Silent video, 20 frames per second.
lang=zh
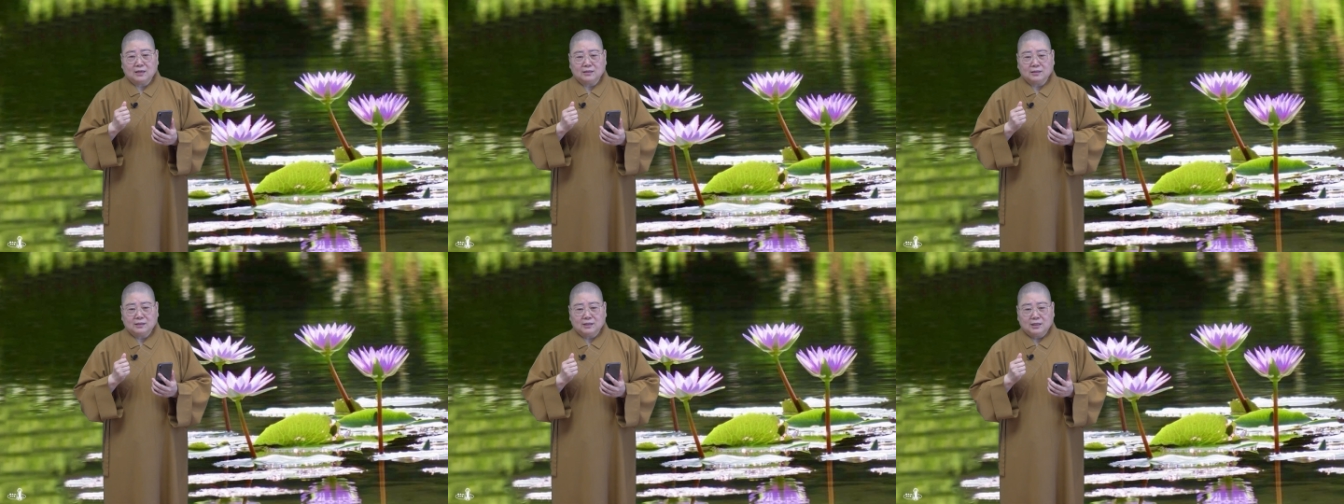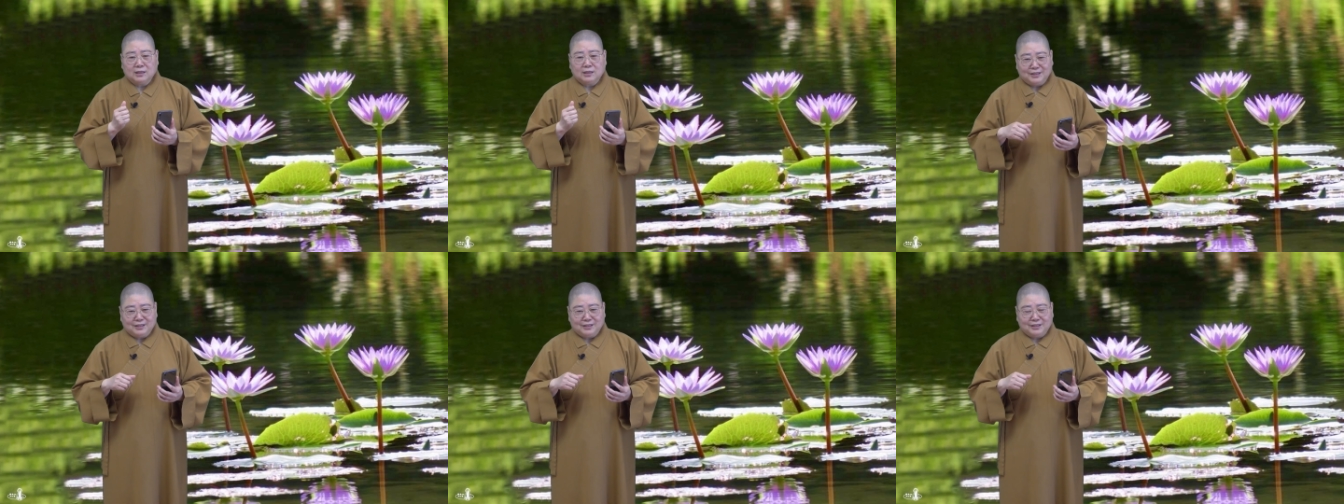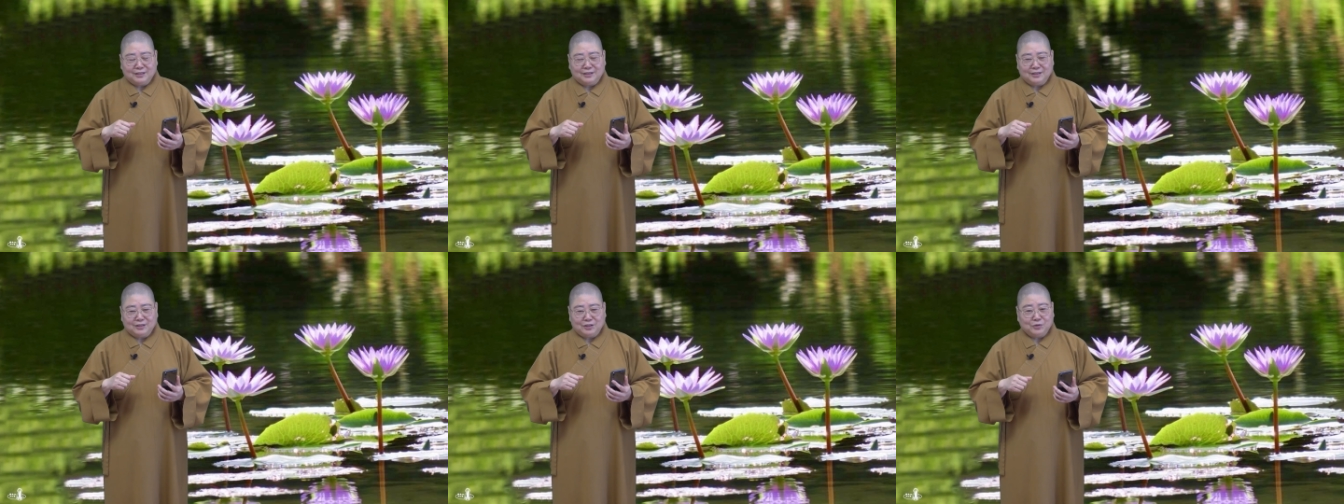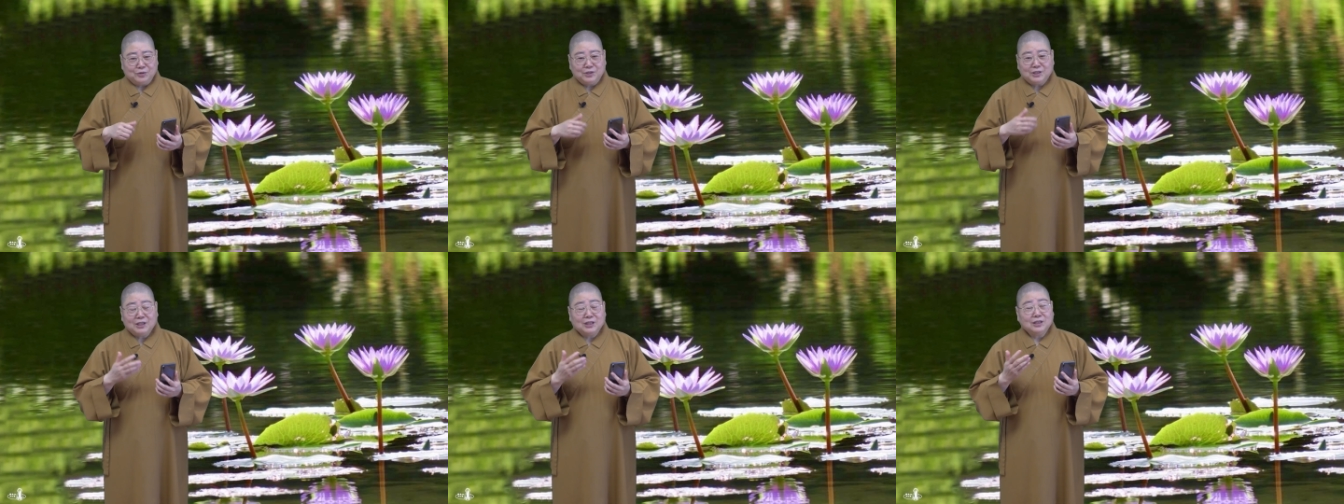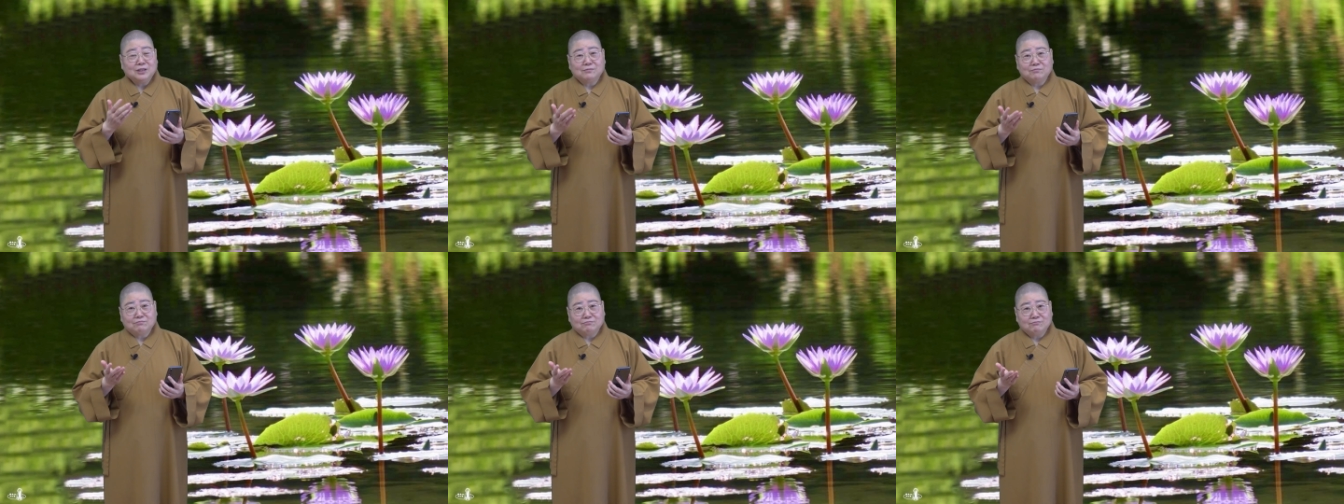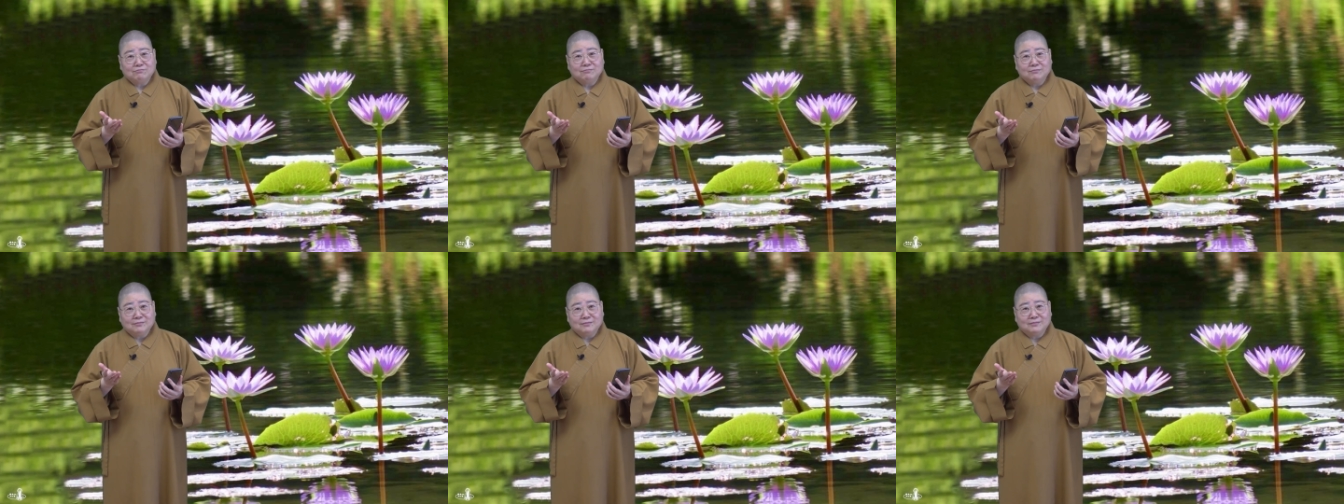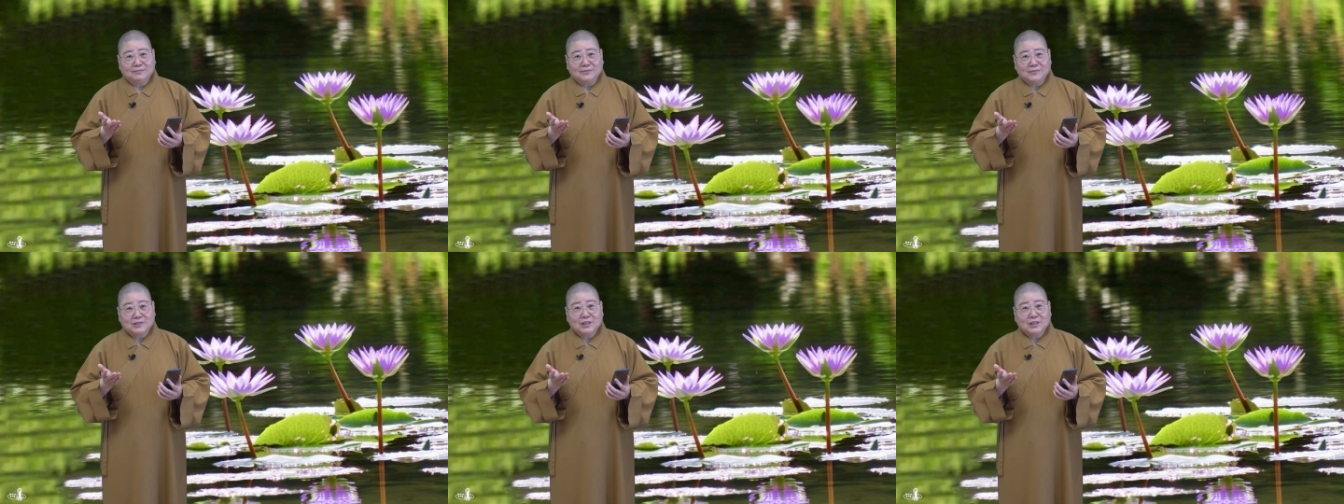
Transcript: 呃呃，有一些嗯，